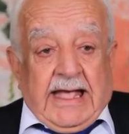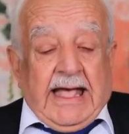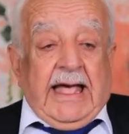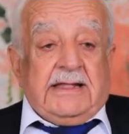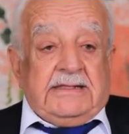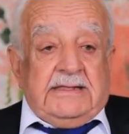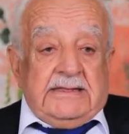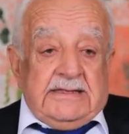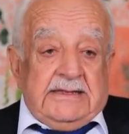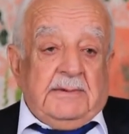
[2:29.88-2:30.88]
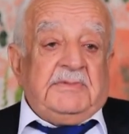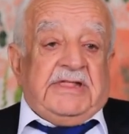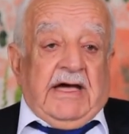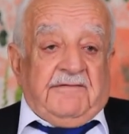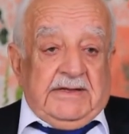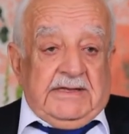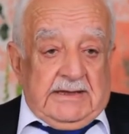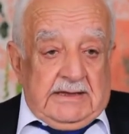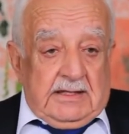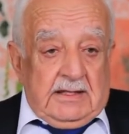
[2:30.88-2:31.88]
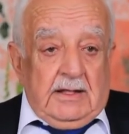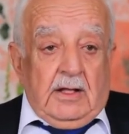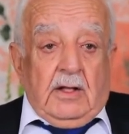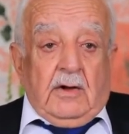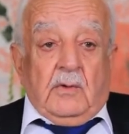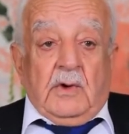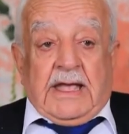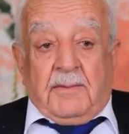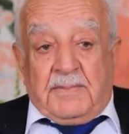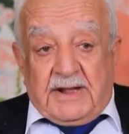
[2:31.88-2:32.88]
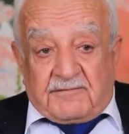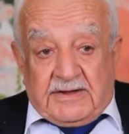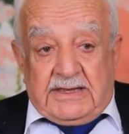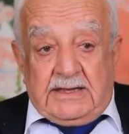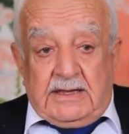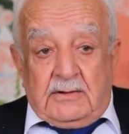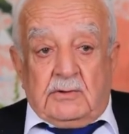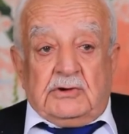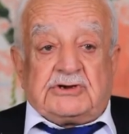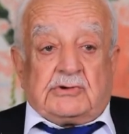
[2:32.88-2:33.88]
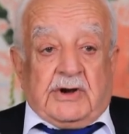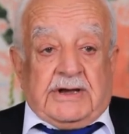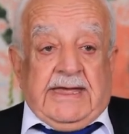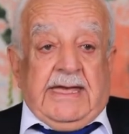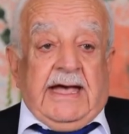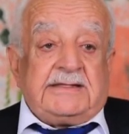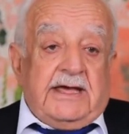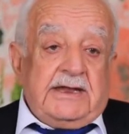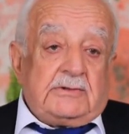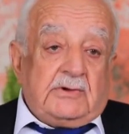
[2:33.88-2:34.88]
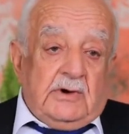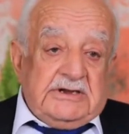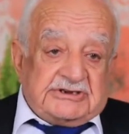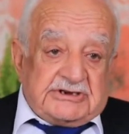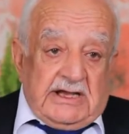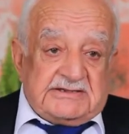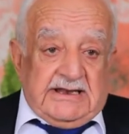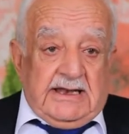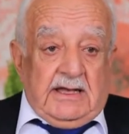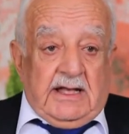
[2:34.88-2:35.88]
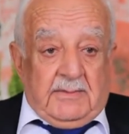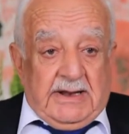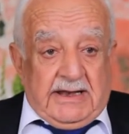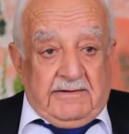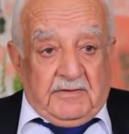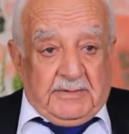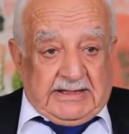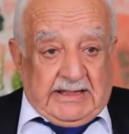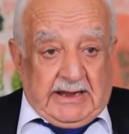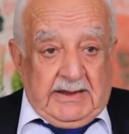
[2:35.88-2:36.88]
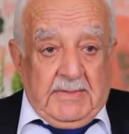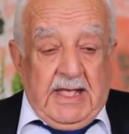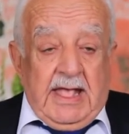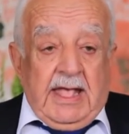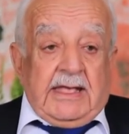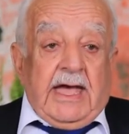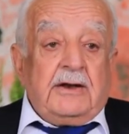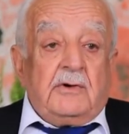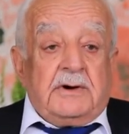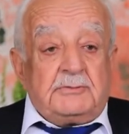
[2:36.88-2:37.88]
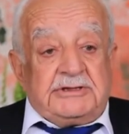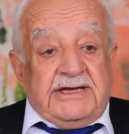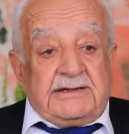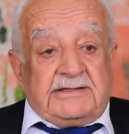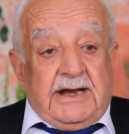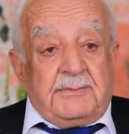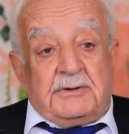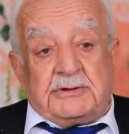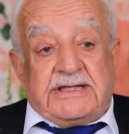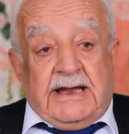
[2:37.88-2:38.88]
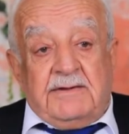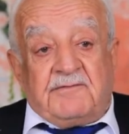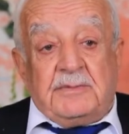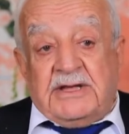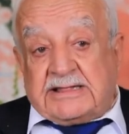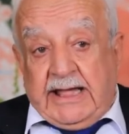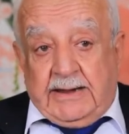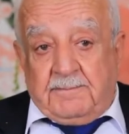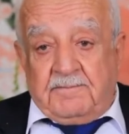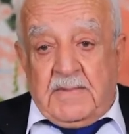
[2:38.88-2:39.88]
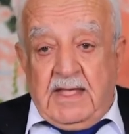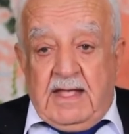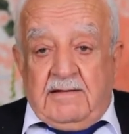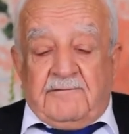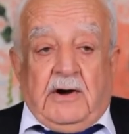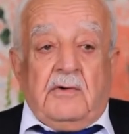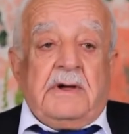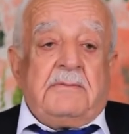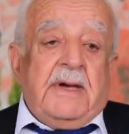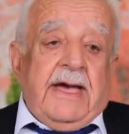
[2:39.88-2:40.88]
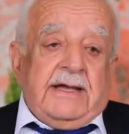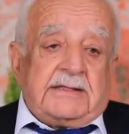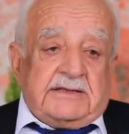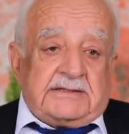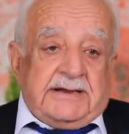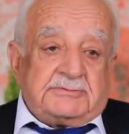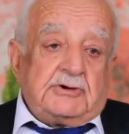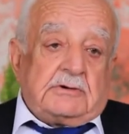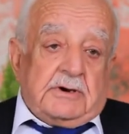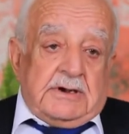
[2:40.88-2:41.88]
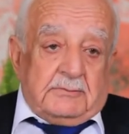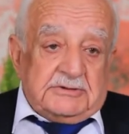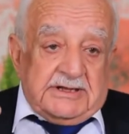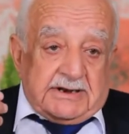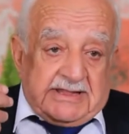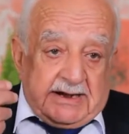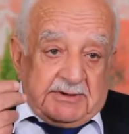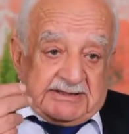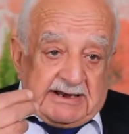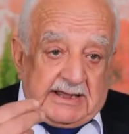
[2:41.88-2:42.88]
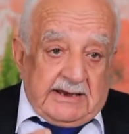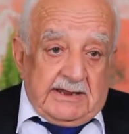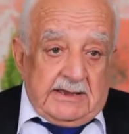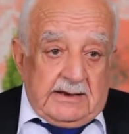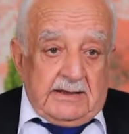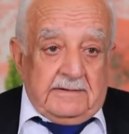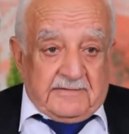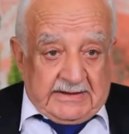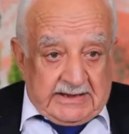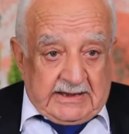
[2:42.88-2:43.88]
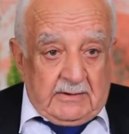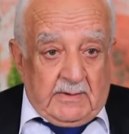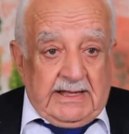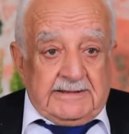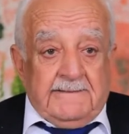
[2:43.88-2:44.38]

قعد يمدح فيي ويكبر فيي ويشكرني اتريته الشخص اللي قابلني في بيت لحم كان هو مدير التربيه والتعليم في بيت لحم فهو باعت كتاب شكر لمدير تربيه الخليل في هذاك الوقت